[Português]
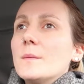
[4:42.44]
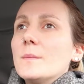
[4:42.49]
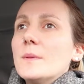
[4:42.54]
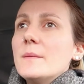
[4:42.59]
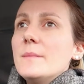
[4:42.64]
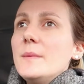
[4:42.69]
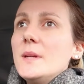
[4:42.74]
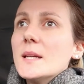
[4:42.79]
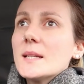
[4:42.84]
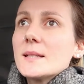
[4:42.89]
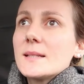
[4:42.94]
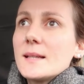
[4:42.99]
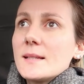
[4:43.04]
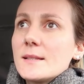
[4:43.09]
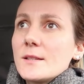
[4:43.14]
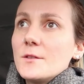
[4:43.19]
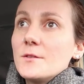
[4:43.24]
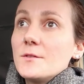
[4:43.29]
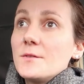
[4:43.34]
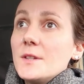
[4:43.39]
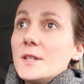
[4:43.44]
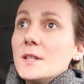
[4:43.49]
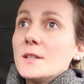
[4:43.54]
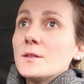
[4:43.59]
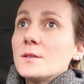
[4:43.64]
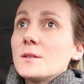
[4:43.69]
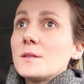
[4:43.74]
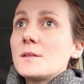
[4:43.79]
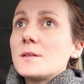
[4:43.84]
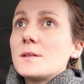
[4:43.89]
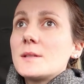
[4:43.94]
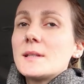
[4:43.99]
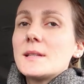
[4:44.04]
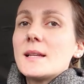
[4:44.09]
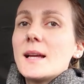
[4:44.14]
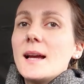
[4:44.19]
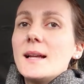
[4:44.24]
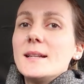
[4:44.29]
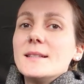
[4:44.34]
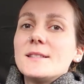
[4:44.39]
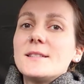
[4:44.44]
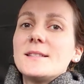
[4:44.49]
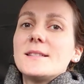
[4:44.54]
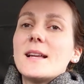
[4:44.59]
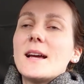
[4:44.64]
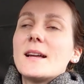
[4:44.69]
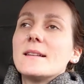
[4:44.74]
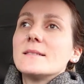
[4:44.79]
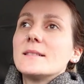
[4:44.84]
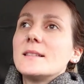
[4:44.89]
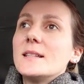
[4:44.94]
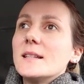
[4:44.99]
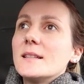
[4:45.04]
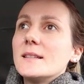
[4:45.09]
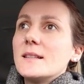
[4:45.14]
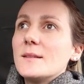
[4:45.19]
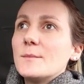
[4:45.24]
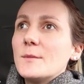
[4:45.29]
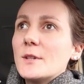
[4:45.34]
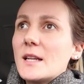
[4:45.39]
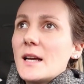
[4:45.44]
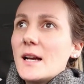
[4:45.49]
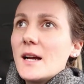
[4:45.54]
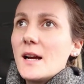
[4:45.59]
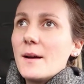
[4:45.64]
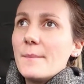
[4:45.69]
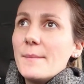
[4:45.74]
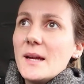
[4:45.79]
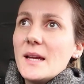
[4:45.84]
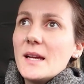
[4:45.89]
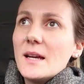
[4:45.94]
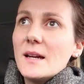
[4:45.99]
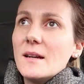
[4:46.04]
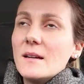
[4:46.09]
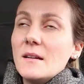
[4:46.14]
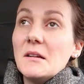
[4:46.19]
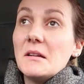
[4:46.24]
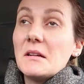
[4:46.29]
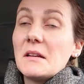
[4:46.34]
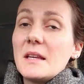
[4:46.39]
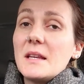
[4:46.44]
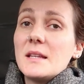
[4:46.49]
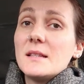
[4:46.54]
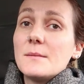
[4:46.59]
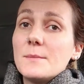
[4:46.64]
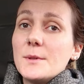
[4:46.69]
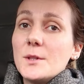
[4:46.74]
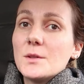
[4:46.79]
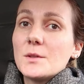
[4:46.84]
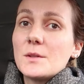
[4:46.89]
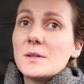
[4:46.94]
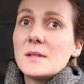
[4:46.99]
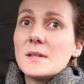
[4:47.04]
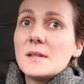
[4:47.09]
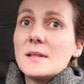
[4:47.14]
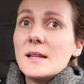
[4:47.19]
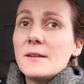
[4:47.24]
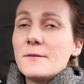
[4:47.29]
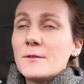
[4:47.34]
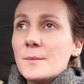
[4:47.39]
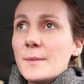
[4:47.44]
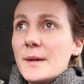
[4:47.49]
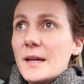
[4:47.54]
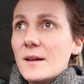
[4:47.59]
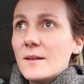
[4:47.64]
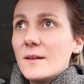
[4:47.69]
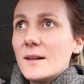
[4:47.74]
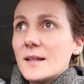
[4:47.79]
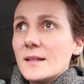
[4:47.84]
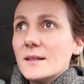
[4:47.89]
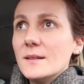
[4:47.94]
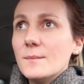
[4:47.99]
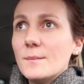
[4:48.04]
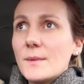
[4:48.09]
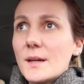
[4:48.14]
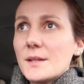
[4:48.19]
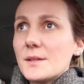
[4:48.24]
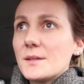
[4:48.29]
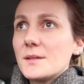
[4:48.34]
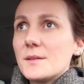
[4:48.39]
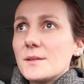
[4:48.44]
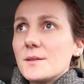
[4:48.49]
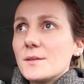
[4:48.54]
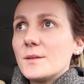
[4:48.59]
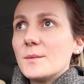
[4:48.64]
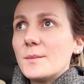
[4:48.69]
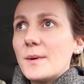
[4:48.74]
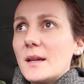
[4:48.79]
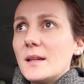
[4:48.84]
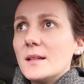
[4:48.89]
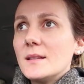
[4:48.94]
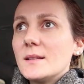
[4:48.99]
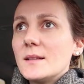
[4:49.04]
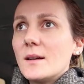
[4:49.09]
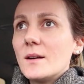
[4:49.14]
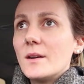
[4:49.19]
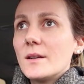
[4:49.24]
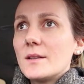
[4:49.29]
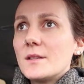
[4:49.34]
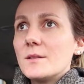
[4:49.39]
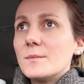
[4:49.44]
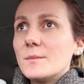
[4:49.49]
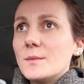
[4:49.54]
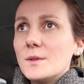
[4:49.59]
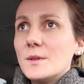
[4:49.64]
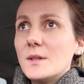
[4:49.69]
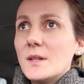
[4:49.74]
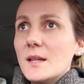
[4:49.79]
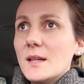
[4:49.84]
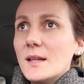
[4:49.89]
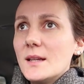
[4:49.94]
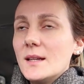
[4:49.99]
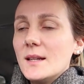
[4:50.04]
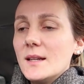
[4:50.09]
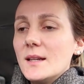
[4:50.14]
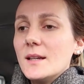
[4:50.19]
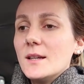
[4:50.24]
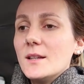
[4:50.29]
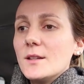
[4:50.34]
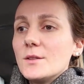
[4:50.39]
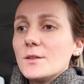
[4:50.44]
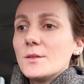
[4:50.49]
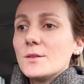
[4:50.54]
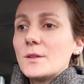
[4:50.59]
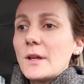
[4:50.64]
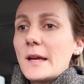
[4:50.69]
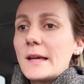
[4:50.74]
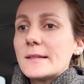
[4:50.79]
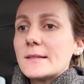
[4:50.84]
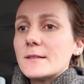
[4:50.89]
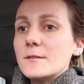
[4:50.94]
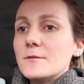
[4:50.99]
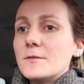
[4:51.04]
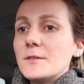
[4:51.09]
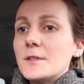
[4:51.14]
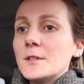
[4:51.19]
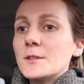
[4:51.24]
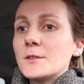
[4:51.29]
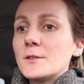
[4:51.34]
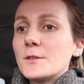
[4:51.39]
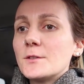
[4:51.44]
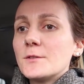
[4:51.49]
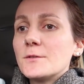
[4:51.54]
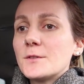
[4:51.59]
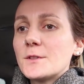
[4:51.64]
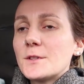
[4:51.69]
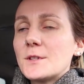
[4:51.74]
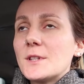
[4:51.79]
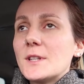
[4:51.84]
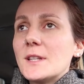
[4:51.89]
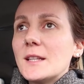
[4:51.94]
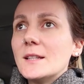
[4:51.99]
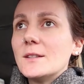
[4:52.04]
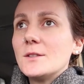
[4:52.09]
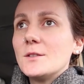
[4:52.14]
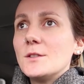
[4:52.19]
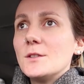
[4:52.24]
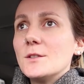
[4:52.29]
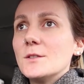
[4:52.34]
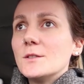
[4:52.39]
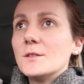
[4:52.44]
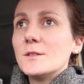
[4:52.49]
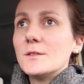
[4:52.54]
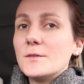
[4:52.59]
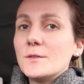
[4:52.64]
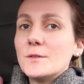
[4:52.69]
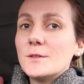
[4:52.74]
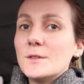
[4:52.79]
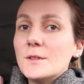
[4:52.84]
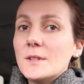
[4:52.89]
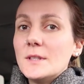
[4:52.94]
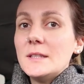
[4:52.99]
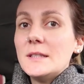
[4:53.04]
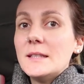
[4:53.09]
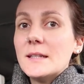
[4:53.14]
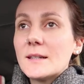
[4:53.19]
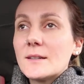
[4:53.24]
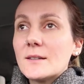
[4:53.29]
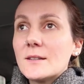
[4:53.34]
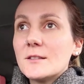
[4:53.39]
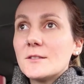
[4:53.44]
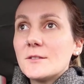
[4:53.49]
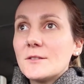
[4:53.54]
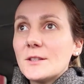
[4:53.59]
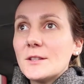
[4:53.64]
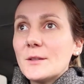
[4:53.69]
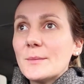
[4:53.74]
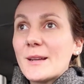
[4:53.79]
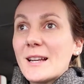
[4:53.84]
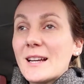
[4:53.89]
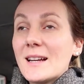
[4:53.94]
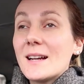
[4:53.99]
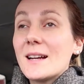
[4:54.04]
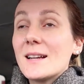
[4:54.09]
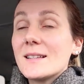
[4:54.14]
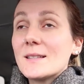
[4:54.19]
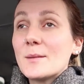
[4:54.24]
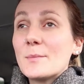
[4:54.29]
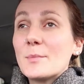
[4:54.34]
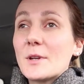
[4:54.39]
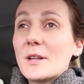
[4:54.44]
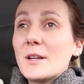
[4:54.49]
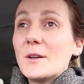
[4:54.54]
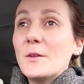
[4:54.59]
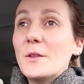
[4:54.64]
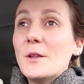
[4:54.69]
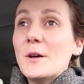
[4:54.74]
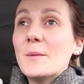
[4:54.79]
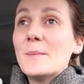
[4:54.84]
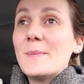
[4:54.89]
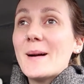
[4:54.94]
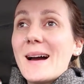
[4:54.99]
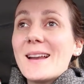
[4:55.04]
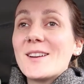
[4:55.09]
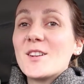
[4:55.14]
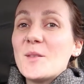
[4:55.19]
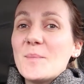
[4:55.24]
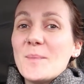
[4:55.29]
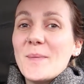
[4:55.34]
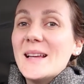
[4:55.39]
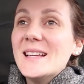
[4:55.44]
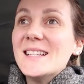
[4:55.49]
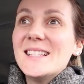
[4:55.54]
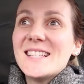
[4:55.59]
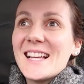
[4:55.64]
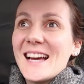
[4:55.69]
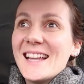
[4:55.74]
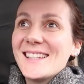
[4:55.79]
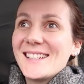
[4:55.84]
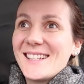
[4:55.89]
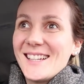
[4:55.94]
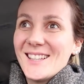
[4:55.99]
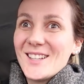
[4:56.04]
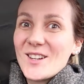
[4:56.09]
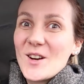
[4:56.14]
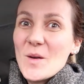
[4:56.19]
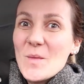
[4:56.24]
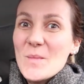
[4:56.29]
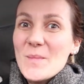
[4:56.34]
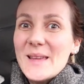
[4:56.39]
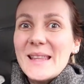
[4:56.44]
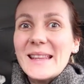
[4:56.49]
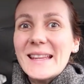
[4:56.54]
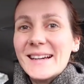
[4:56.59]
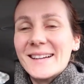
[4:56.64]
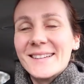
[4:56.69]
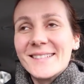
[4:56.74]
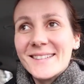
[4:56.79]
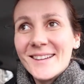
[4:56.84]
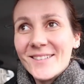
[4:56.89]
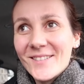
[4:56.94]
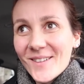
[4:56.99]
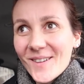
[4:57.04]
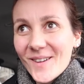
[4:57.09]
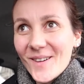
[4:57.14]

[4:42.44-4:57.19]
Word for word: probleminhas resolvidos. Eles disseram que ia demorar meia, é, 15 minutos, levou meia hora, mas tudo bem, tá ótimo. Tudo resolvido, tudo funcionando de novo. E agora eu tô indo pra casa porque eu não paro de pensar naquela comida que eu tava